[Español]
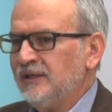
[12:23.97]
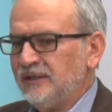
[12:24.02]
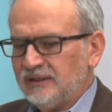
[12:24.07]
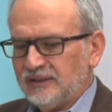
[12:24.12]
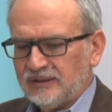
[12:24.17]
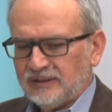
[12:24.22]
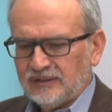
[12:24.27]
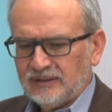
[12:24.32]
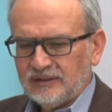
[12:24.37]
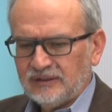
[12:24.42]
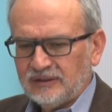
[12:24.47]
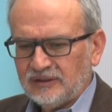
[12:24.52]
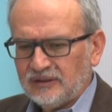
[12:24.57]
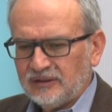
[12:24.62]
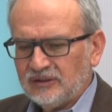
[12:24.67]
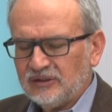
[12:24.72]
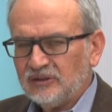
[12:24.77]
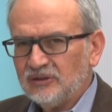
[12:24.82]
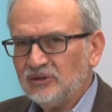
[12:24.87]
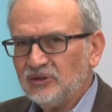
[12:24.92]

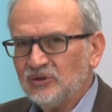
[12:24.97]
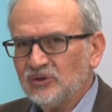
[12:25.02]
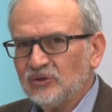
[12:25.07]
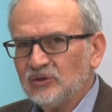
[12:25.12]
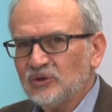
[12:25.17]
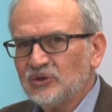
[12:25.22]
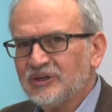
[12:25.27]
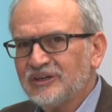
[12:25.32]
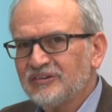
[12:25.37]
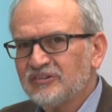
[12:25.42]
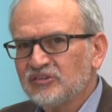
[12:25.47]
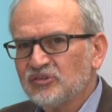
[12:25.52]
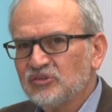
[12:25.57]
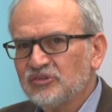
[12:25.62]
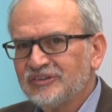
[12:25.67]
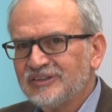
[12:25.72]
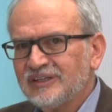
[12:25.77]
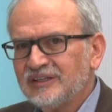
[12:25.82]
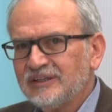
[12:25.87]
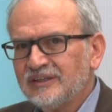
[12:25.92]
Y lo que
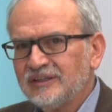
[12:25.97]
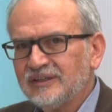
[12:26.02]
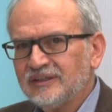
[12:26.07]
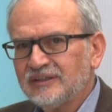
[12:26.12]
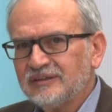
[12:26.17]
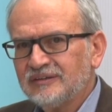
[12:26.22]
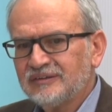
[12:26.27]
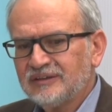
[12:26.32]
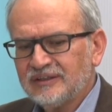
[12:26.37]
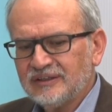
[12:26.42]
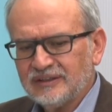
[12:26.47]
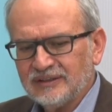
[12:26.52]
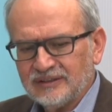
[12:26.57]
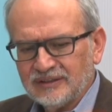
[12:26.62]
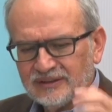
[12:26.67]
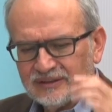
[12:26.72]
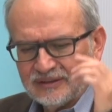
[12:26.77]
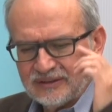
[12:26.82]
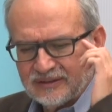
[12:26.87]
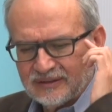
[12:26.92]
sucede es
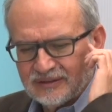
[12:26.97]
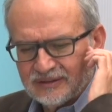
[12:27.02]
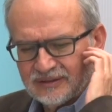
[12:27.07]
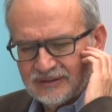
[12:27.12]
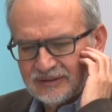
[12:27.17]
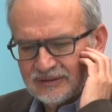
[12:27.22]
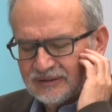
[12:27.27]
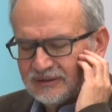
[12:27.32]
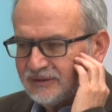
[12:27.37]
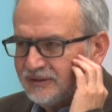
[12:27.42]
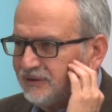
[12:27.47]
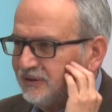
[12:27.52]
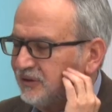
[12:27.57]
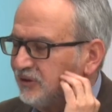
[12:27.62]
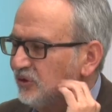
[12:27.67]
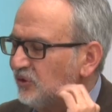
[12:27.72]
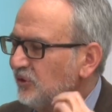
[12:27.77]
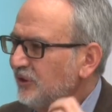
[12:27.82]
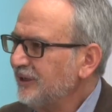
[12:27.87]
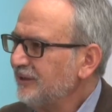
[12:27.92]
que
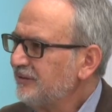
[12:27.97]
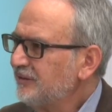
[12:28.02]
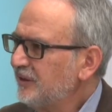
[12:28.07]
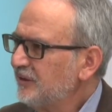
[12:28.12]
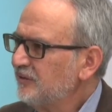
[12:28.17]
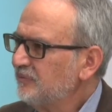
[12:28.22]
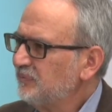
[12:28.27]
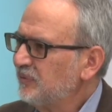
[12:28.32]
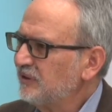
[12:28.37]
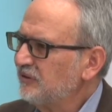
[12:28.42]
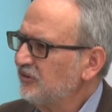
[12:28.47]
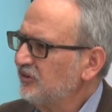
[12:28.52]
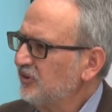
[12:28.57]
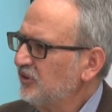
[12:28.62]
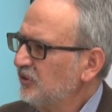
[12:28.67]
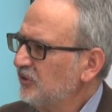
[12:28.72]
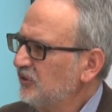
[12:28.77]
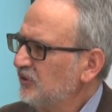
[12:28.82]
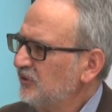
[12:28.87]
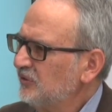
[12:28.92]
con esta
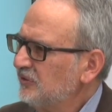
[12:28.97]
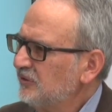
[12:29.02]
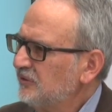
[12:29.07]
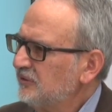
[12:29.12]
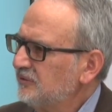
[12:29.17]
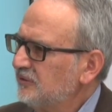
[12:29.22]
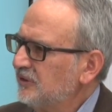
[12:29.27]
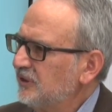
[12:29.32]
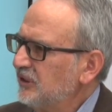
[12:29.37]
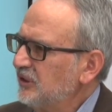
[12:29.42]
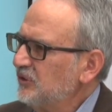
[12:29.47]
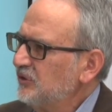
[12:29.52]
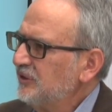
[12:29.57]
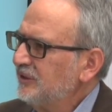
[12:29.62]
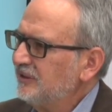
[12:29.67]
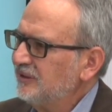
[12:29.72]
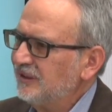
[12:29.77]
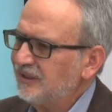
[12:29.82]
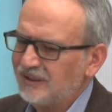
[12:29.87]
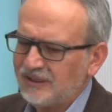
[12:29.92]
expansión creo
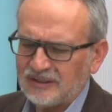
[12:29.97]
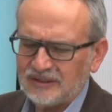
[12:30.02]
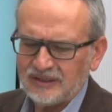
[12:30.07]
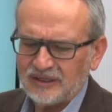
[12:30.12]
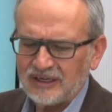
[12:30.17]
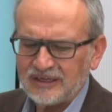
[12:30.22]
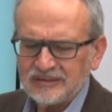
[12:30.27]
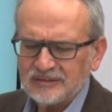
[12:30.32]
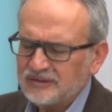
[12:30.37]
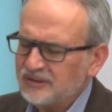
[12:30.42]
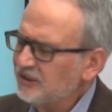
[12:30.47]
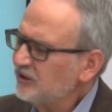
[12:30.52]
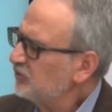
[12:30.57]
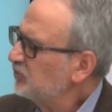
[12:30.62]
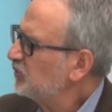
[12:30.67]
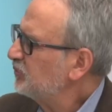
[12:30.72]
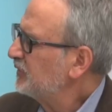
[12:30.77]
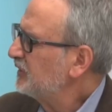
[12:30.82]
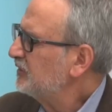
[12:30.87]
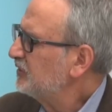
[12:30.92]
que hay, hay, tres
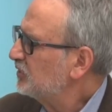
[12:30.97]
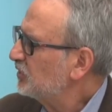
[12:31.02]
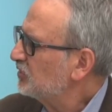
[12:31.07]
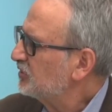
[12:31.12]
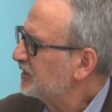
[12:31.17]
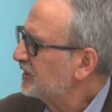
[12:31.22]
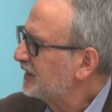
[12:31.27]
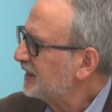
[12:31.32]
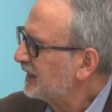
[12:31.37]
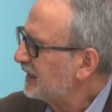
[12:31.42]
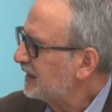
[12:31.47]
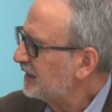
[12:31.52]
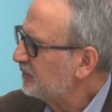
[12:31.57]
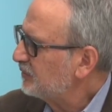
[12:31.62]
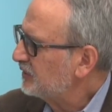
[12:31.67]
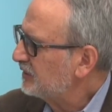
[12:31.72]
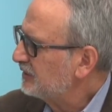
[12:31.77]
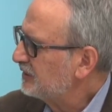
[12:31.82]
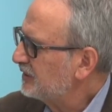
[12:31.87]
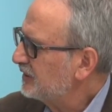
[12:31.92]
momentos
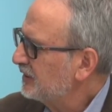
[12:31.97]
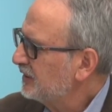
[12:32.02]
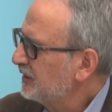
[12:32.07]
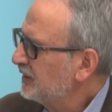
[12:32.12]
claves